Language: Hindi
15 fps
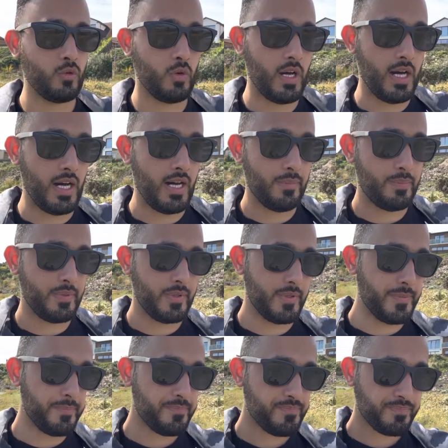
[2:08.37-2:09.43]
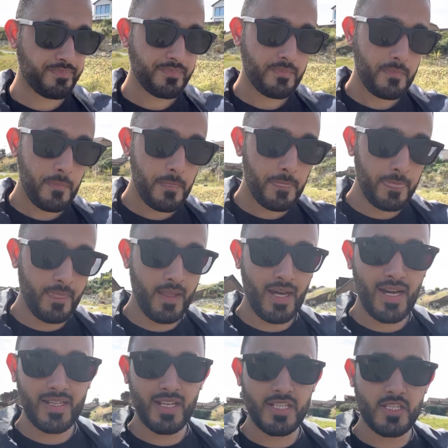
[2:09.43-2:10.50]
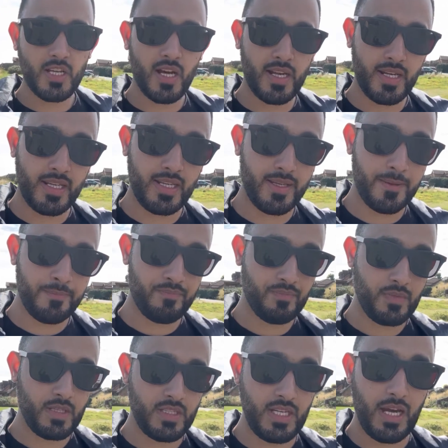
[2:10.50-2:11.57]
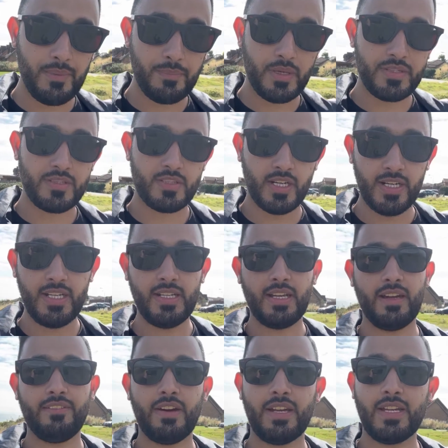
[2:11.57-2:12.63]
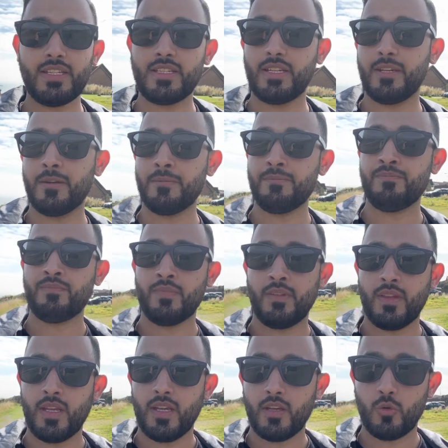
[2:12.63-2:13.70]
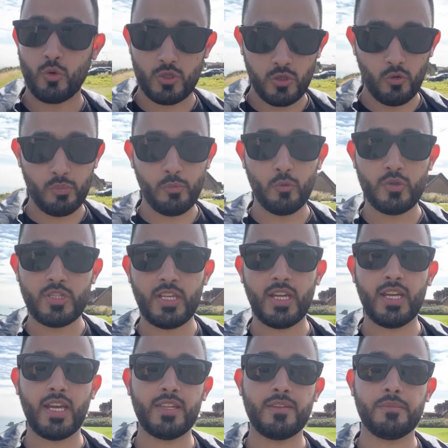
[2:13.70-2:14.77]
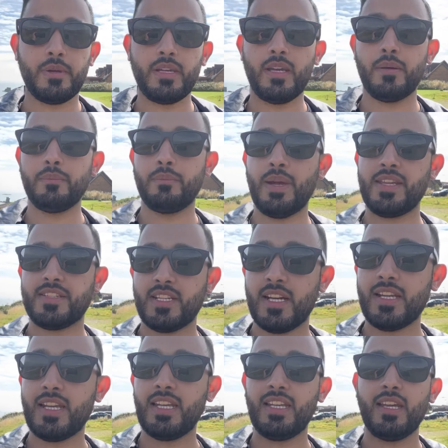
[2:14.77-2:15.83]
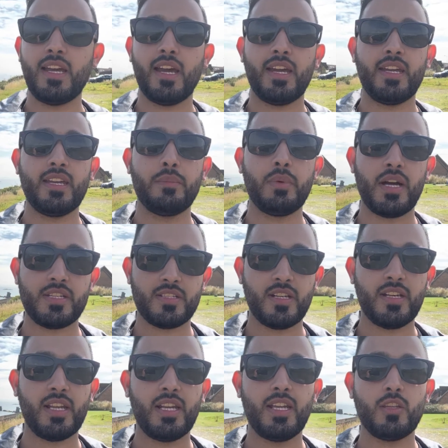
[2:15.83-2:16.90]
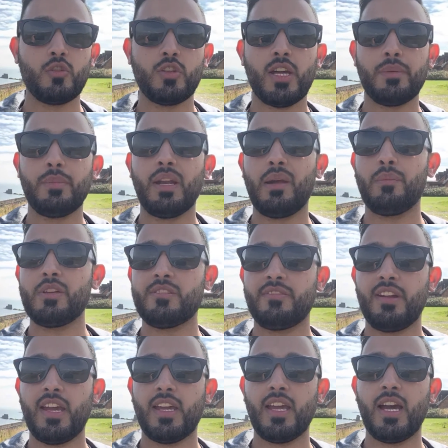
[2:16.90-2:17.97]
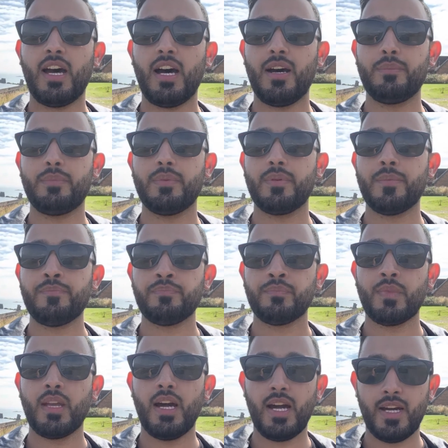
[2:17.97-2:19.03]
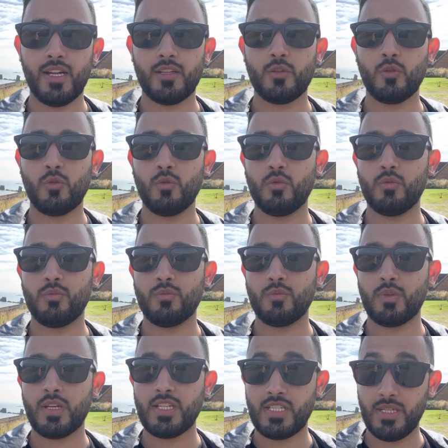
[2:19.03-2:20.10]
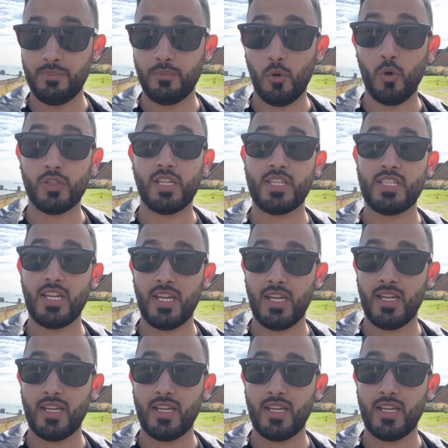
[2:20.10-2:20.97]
तो आप आना चाह रहे हैं यहाँ पर स्टडी के हवाले से कुछ लोग पूछते हैं कि आते तो भाई हम बैचलर के लिए आए हैं या मास्टर के लिए तो यार मेरा मशवरा है कि आप अगर तो किसी बहुत अच्छे